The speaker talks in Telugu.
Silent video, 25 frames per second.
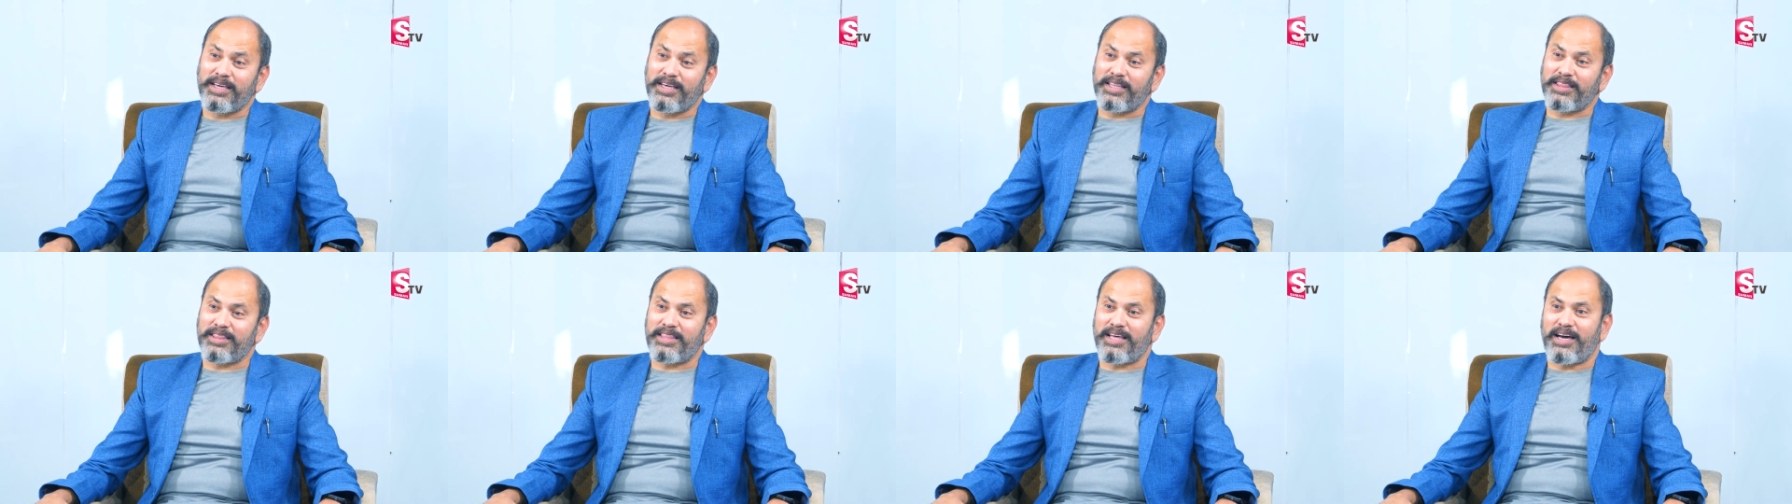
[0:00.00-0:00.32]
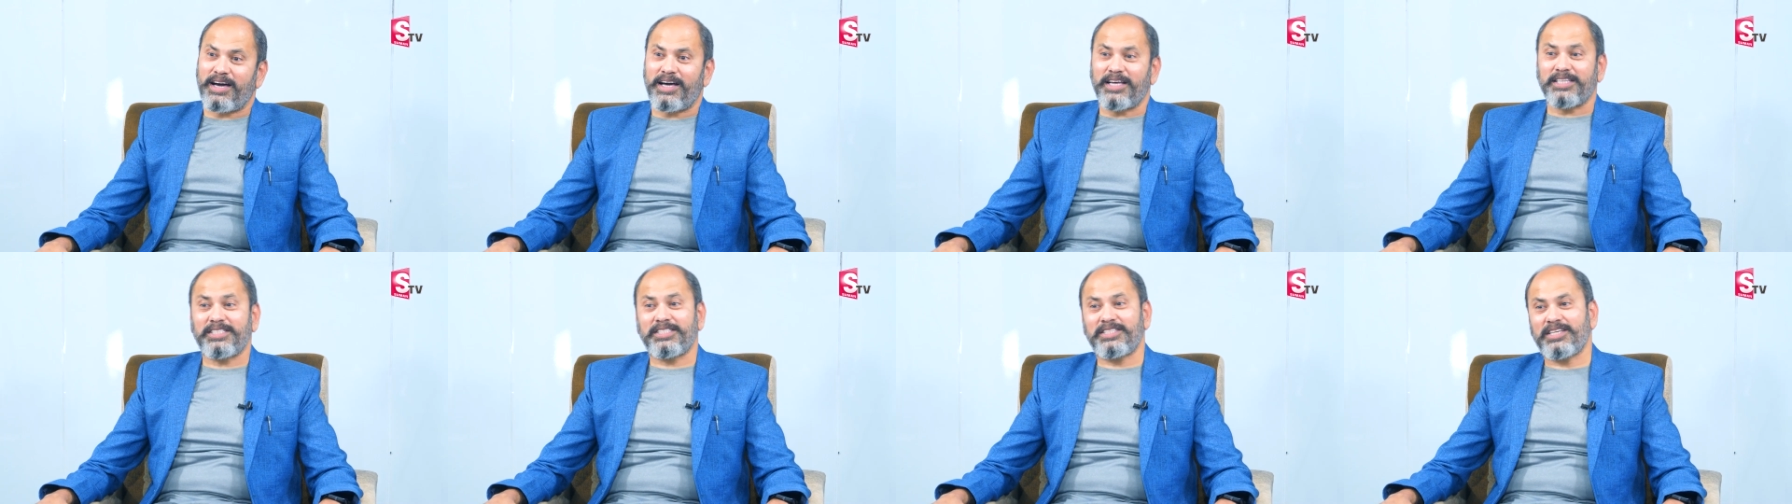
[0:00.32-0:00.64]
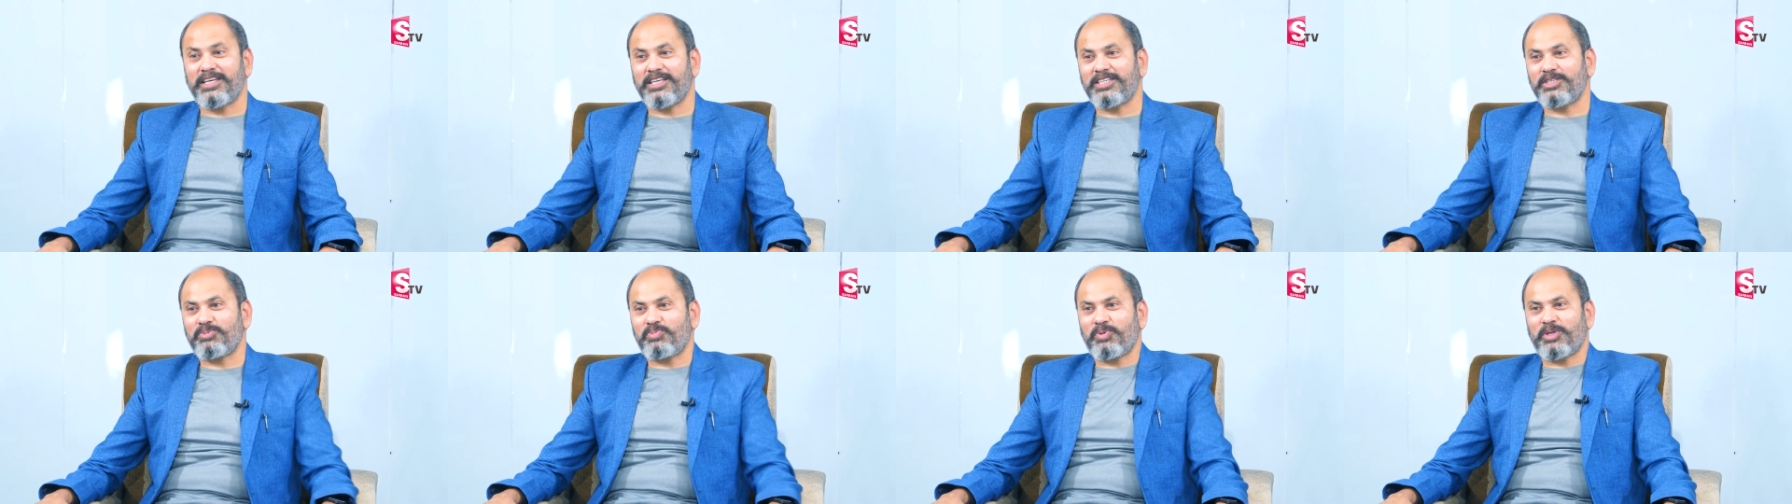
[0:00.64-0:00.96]
ఎంత
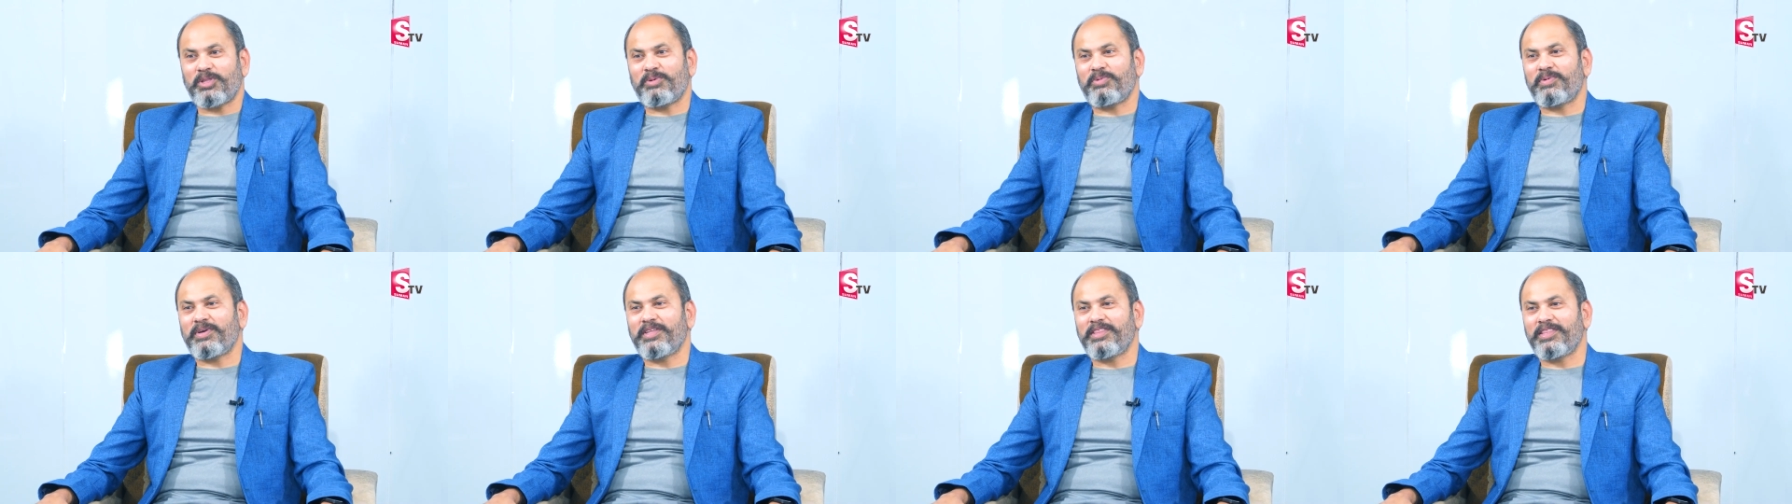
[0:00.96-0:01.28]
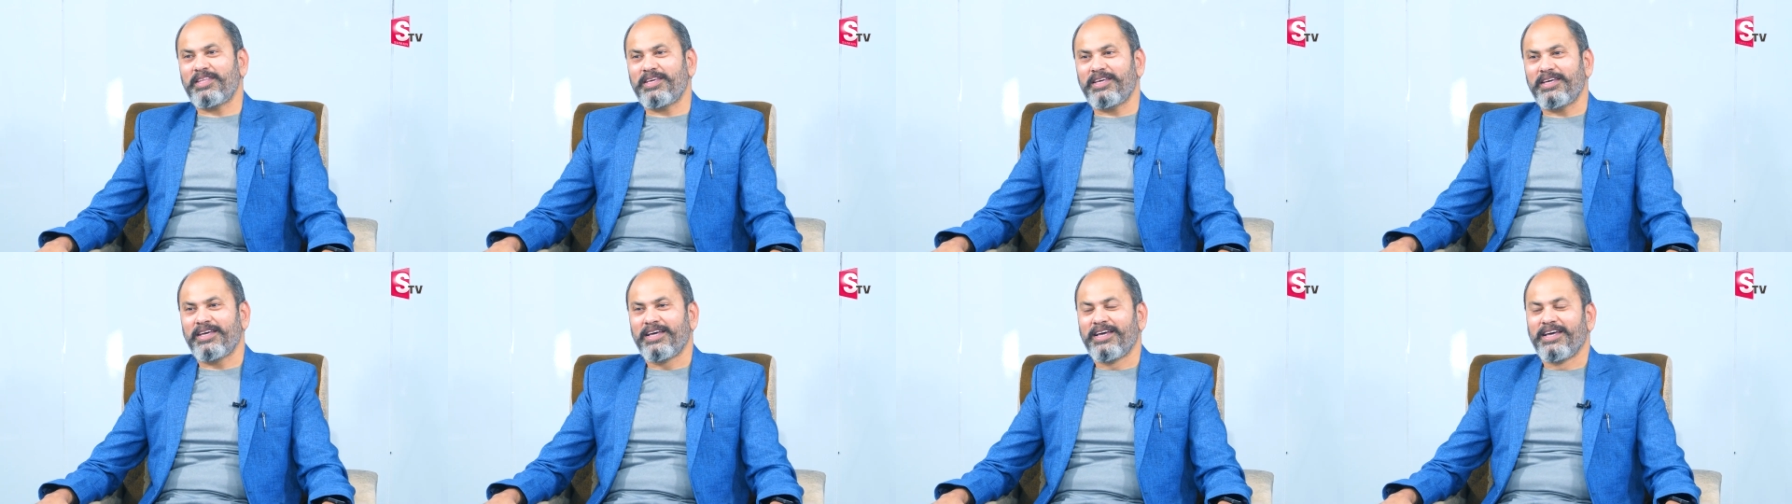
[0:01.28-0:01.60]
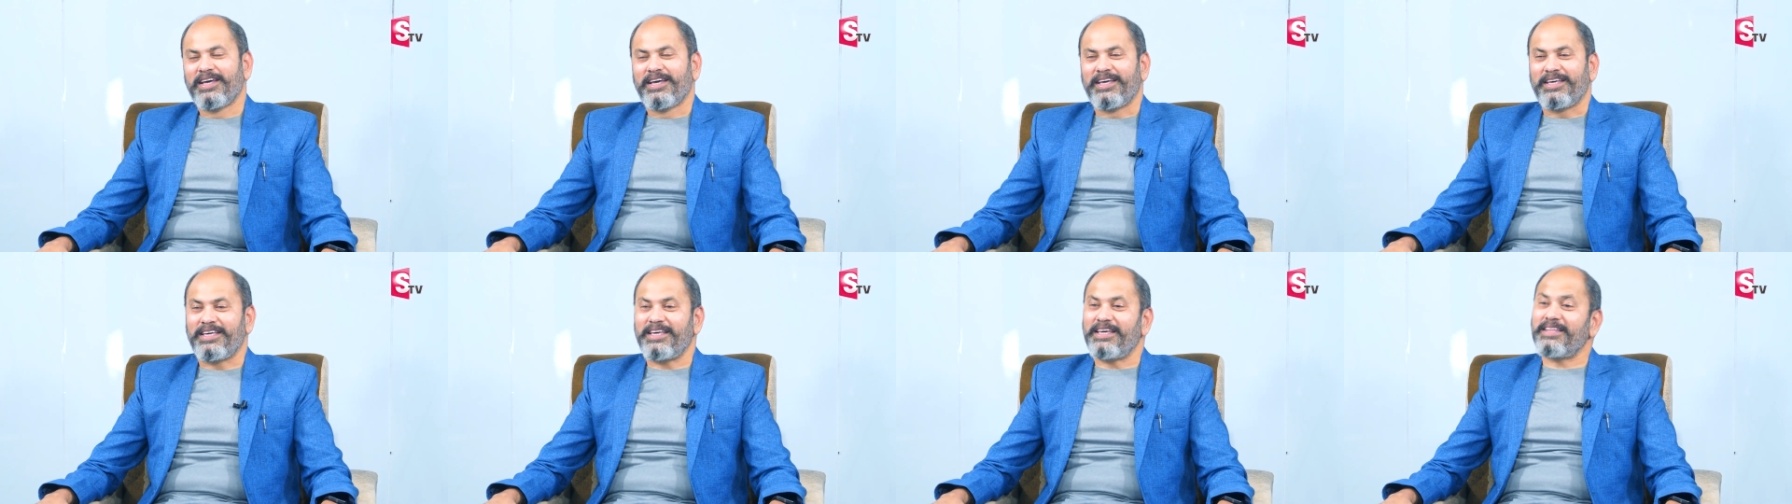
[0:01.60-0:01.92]
హాస్యాస్పదమైంది
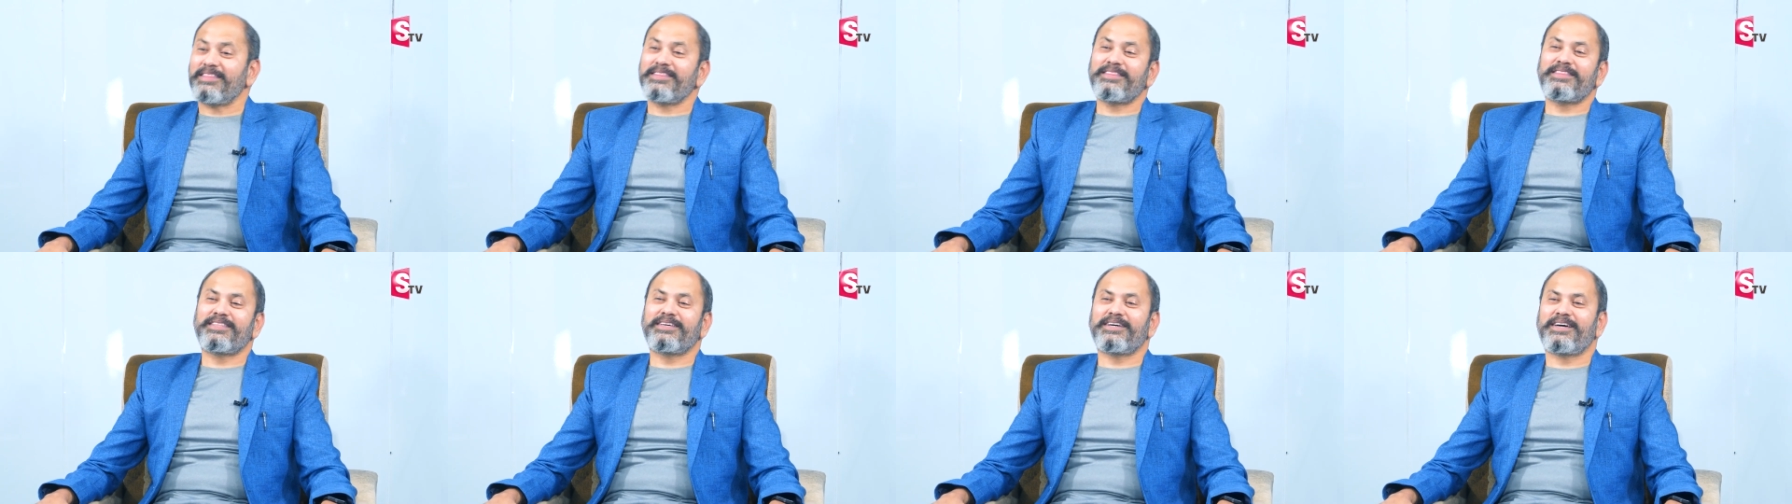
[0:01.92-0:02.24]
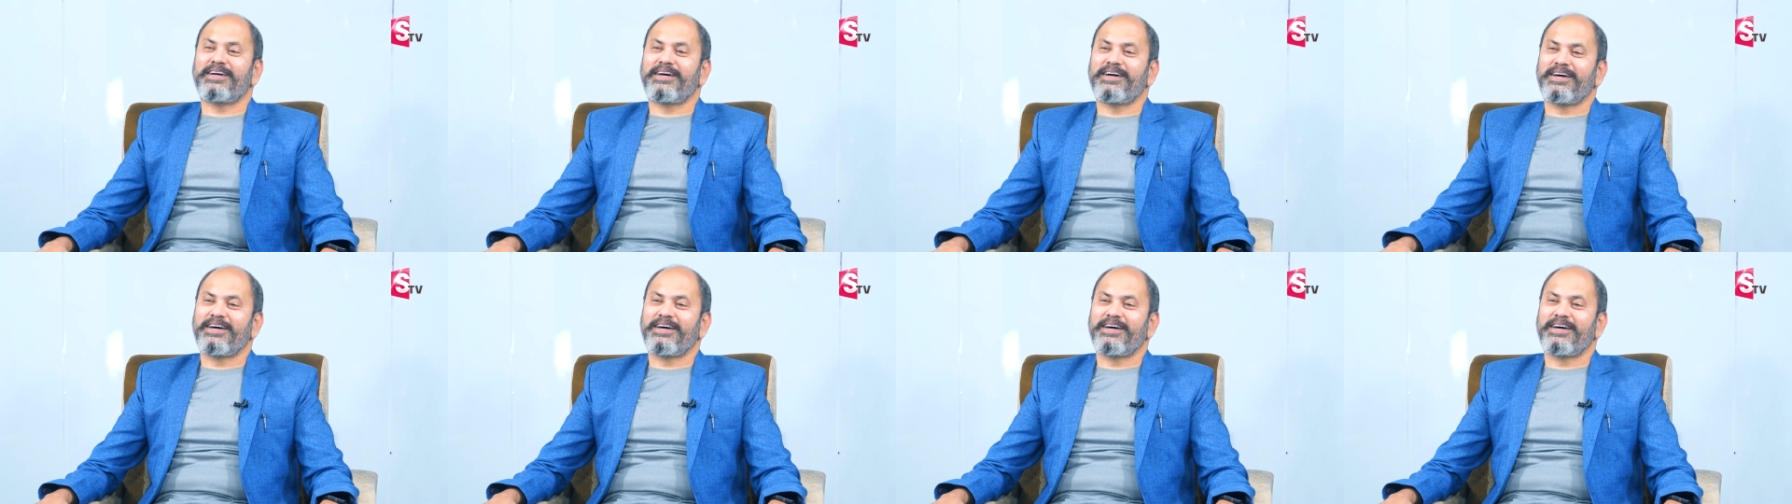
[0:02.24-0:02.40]
ఎంత